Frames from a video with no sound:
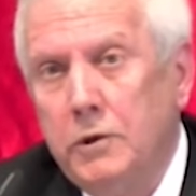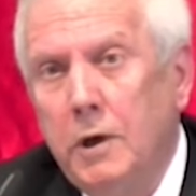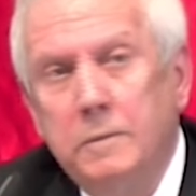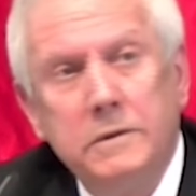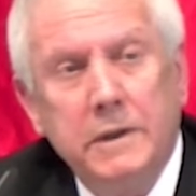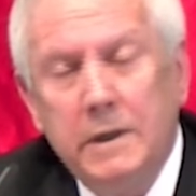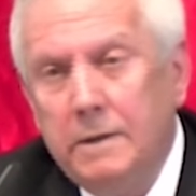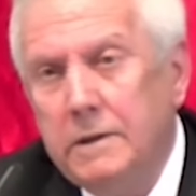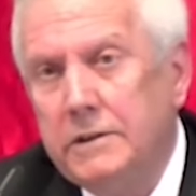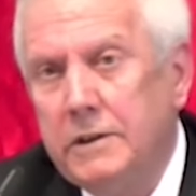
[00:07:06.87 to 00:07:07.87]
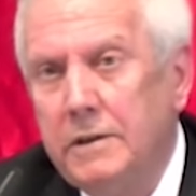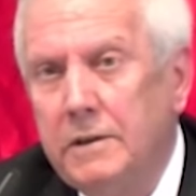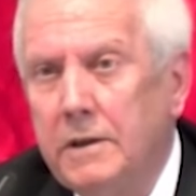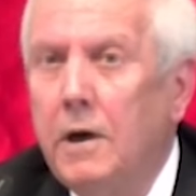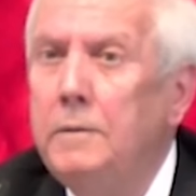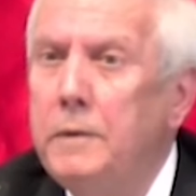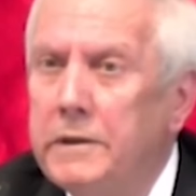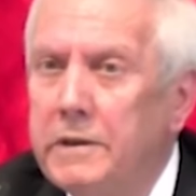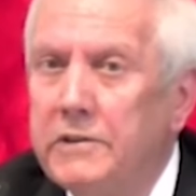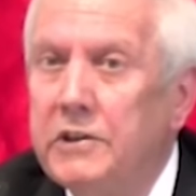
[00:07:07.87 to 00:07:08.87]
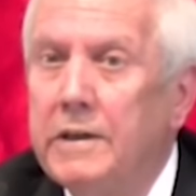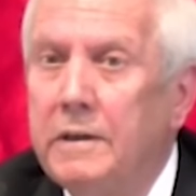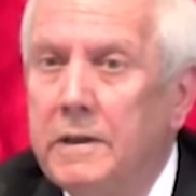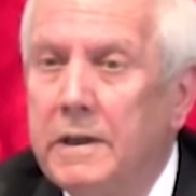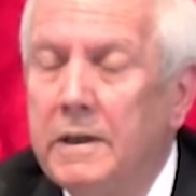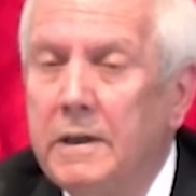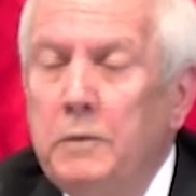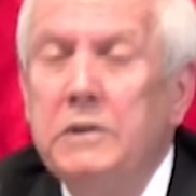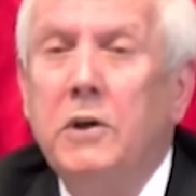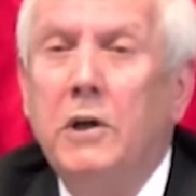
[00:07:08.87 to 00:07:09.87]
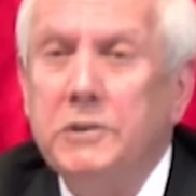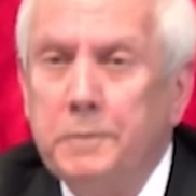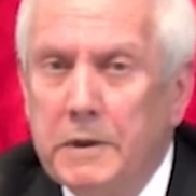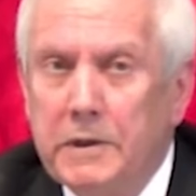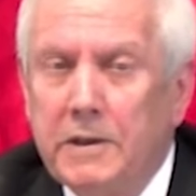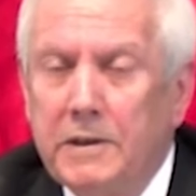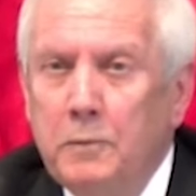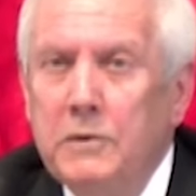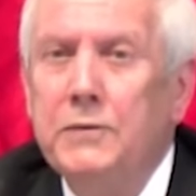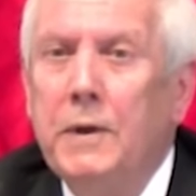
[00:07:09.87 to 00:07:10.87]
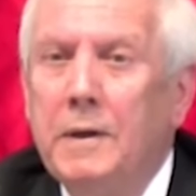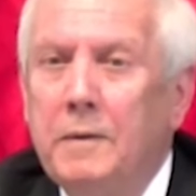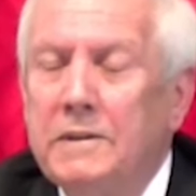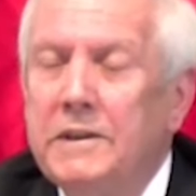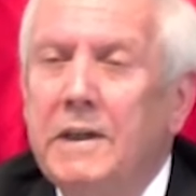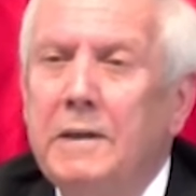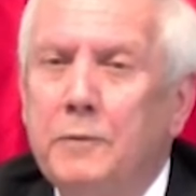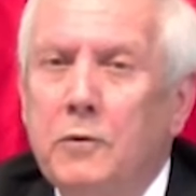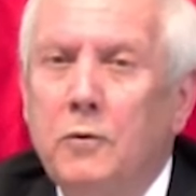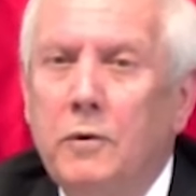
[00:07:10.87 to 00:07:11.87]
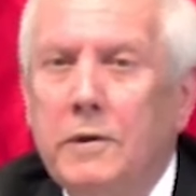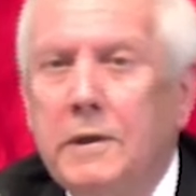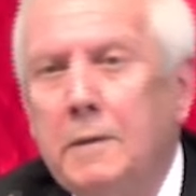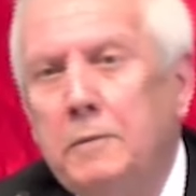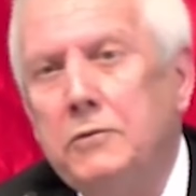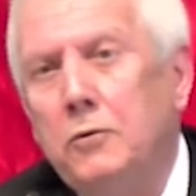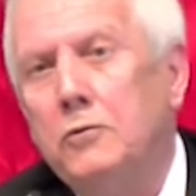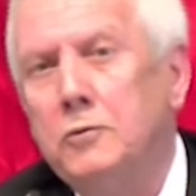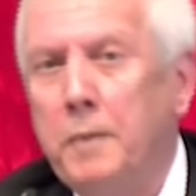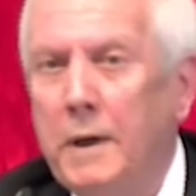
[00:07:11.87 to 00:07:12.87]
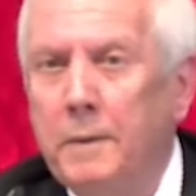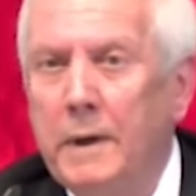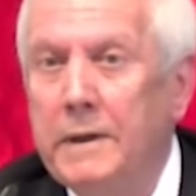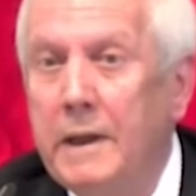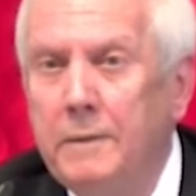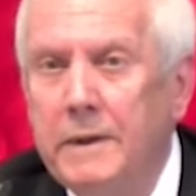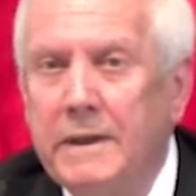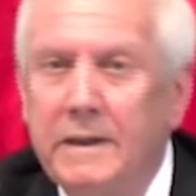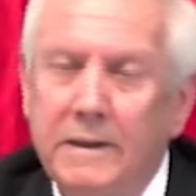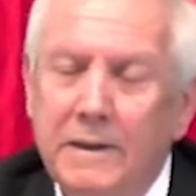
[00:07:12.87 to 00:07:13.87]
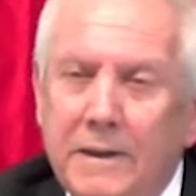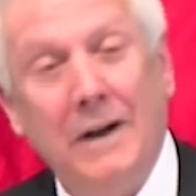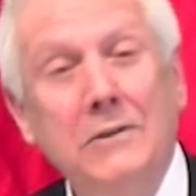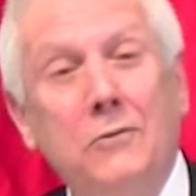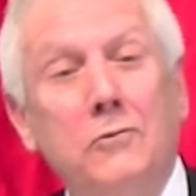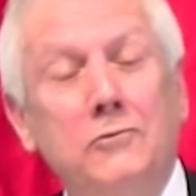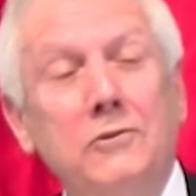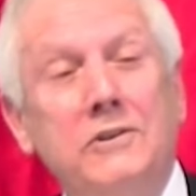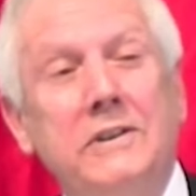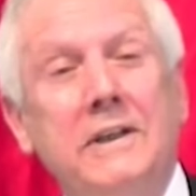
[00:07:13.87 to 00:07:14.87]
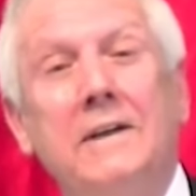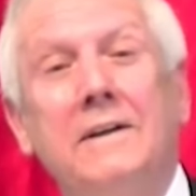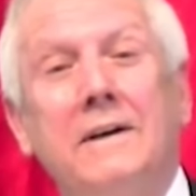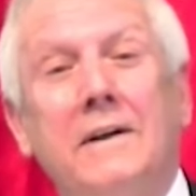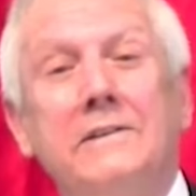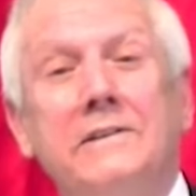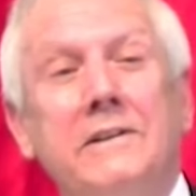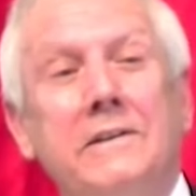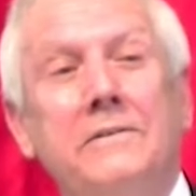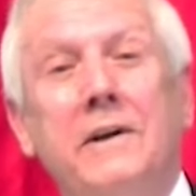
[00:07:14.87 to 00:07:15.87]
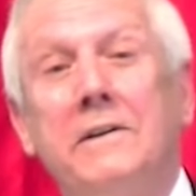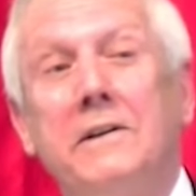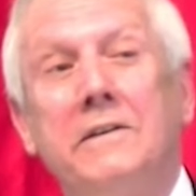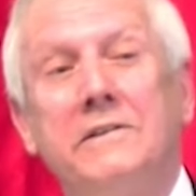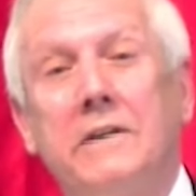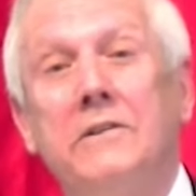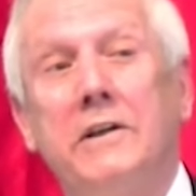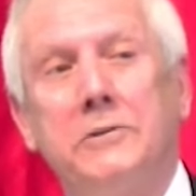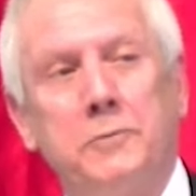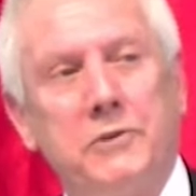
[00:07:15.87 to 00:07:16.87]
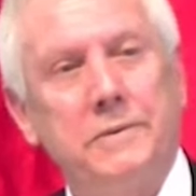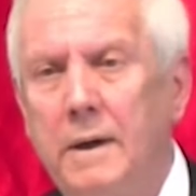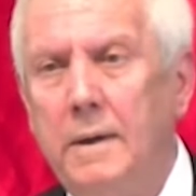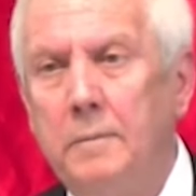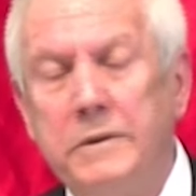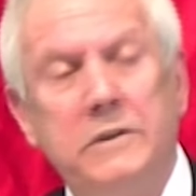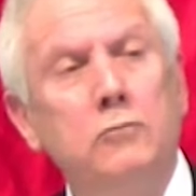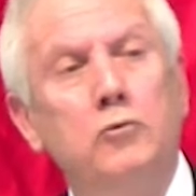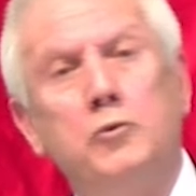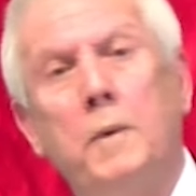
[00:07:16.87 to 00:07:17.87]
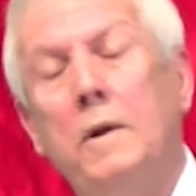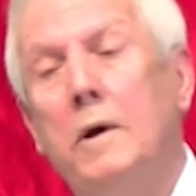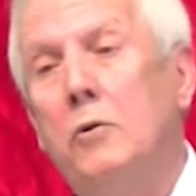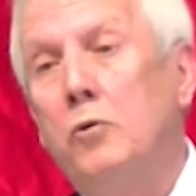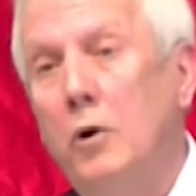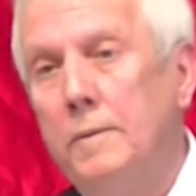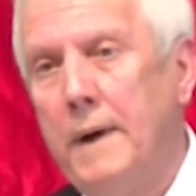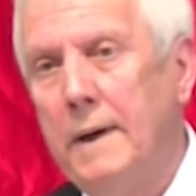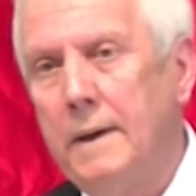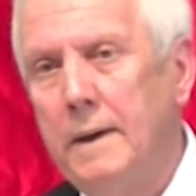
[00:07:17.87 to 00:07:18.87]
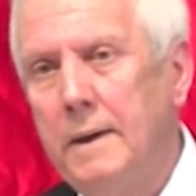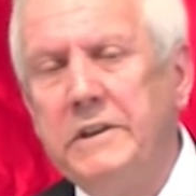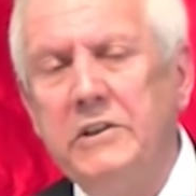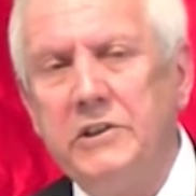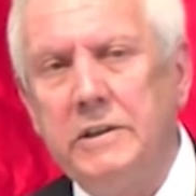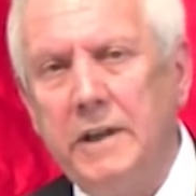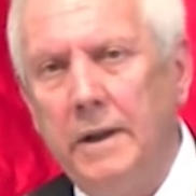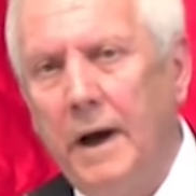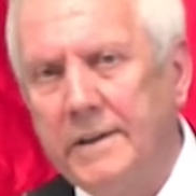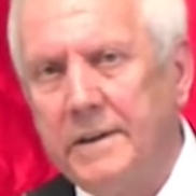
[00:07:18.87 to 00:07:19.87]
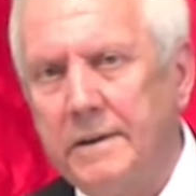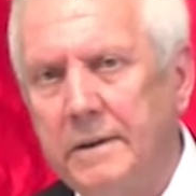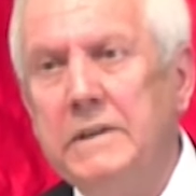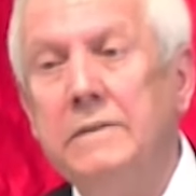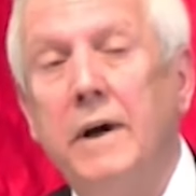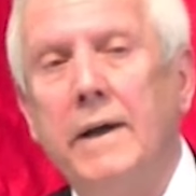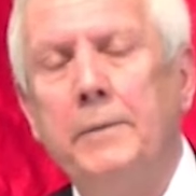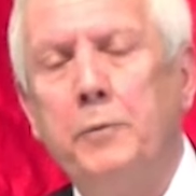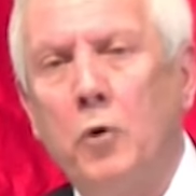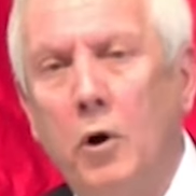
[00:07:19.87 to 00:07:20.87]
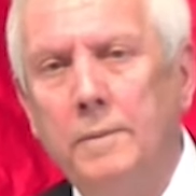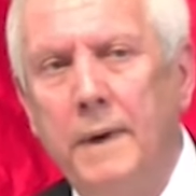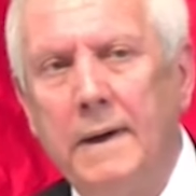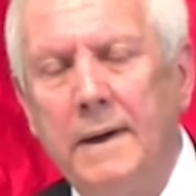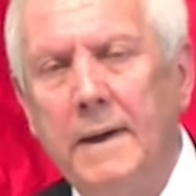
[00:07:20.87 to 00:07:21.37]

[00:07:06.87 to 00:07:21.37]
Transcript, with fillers: Ya biz kenara çekildik, kaybettik çekildik. Biz kaçmadık. Biz Fenerbahçe'ye gelip de kongrede biz yokuz bay bay demedik. Ali Koç'un içine Aziz Yıldırım ve arkadaşları kaçmış. Bizi düşman olarak görme. Bizi içinden at. Bizi rakip görme.